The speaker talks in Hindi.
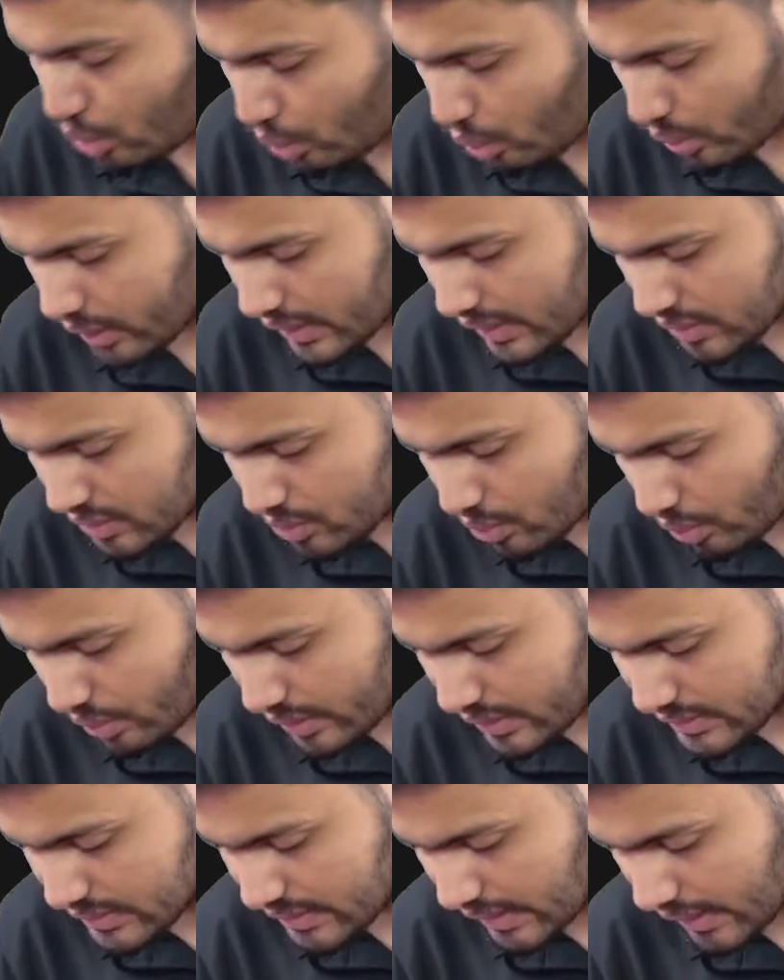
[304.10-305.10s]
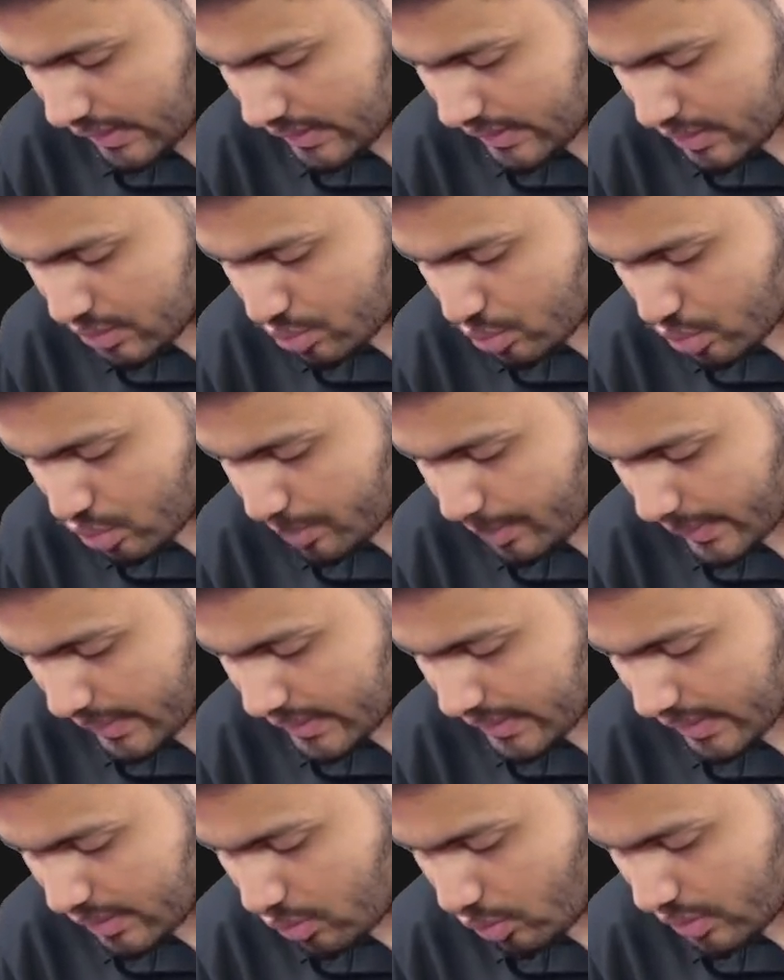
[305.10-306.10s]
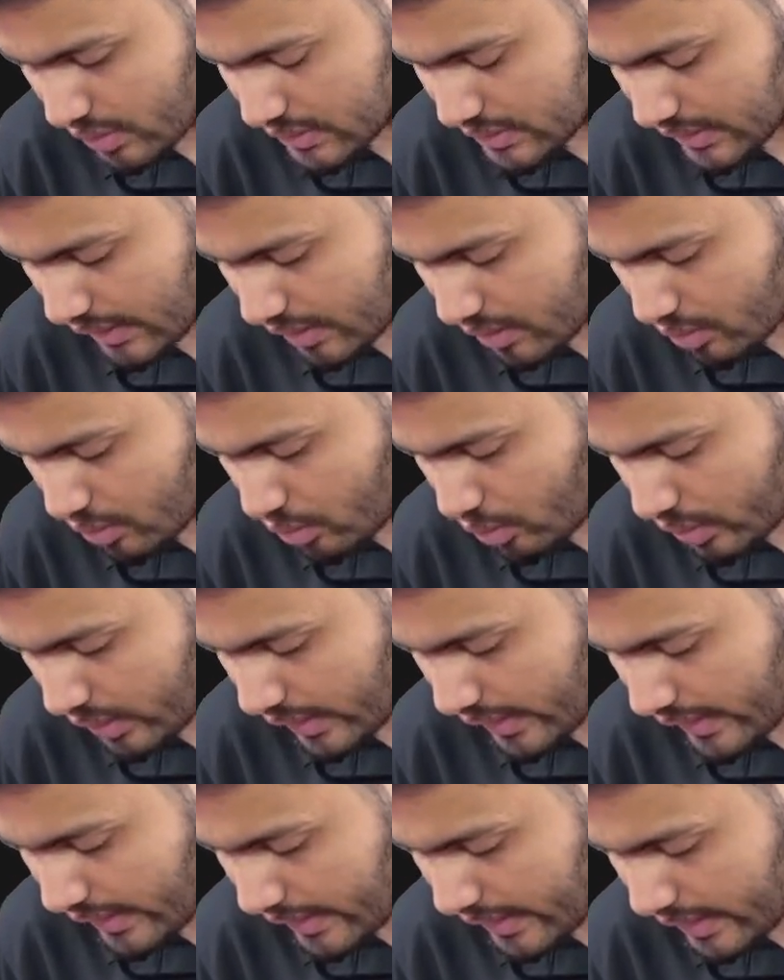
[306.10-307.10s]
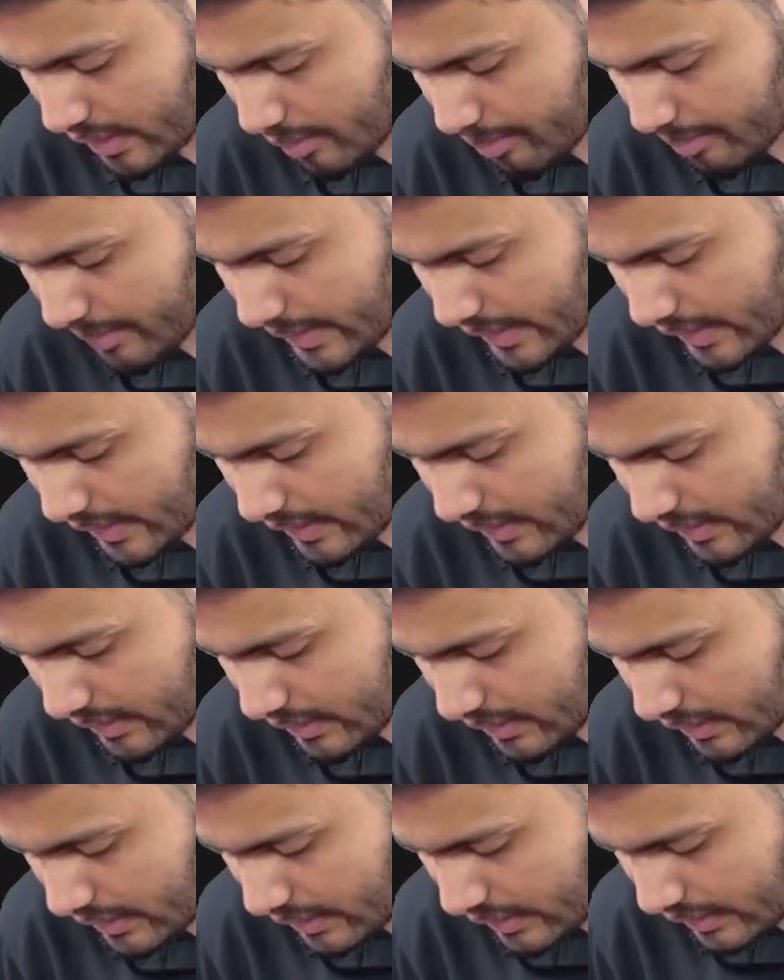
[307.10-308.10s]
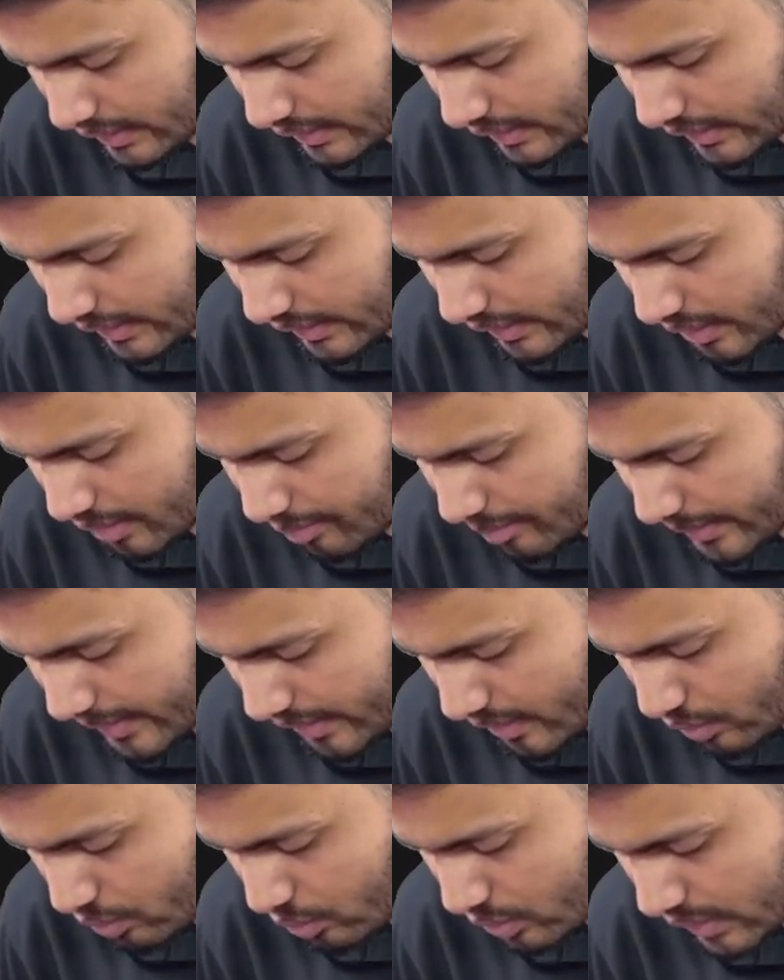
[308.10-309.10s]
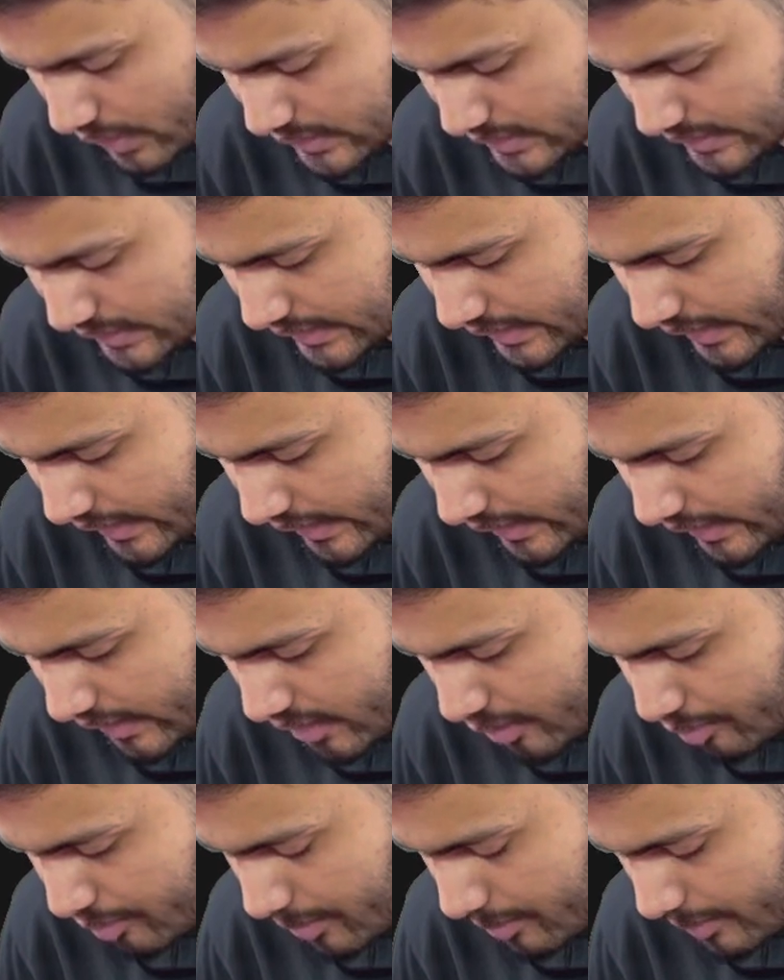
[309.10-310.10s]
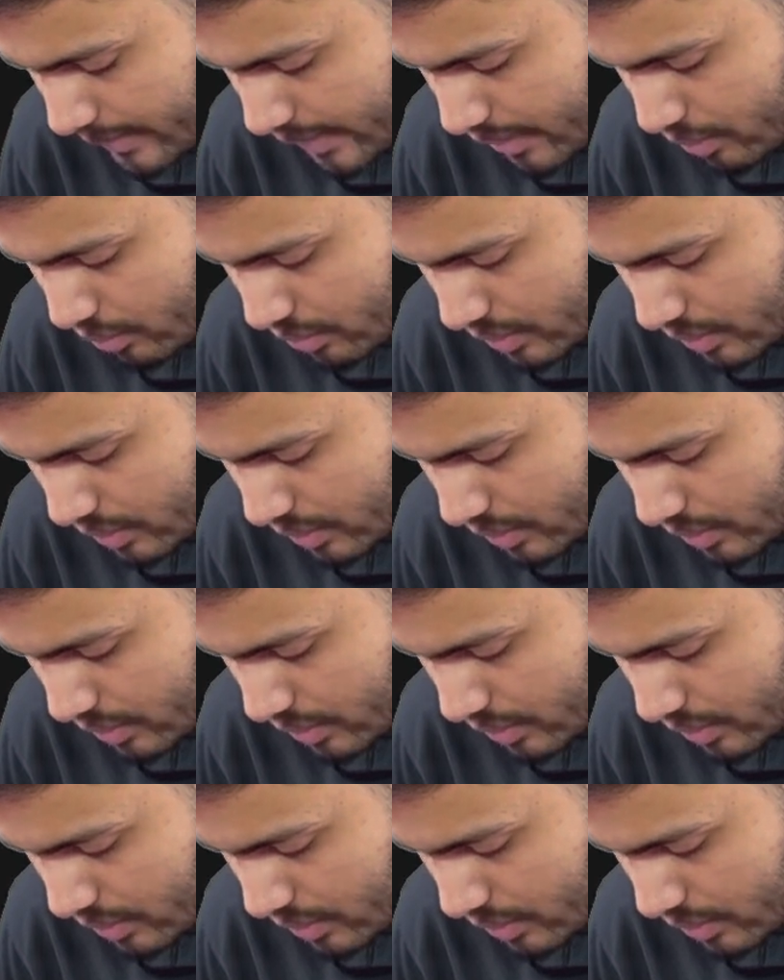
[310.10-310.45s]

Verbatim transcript: की दो इंसान की जरूरत पड़ती है दो इंसान कौन एक मेल एक मेल होना चाहिए एक फीमेल होना